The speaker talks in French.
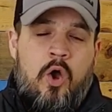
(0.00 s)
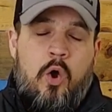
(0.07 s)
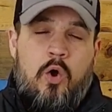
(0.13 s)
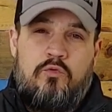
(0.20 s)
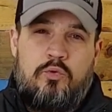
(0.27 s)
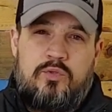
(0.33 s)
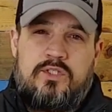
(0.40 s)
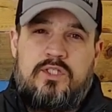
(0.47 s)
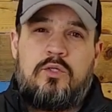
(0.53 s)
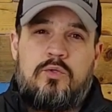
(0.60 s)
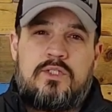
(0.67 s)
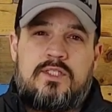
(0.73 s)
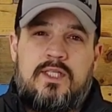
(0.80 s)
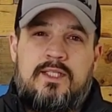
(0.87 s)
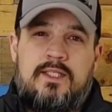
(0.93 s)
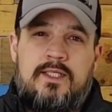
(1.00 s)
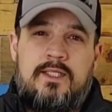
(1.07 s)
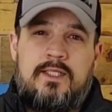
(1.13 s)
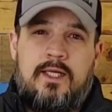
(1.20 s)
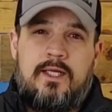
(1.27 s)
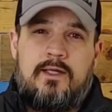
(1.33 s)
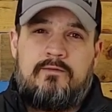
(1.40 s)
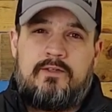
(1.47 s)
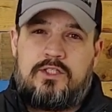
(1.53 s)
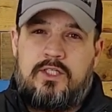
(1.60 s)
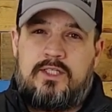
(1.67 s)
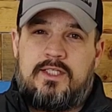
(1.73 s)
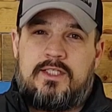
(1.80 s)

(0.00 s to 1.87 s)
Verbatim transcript: On veut aussi constater, avec ce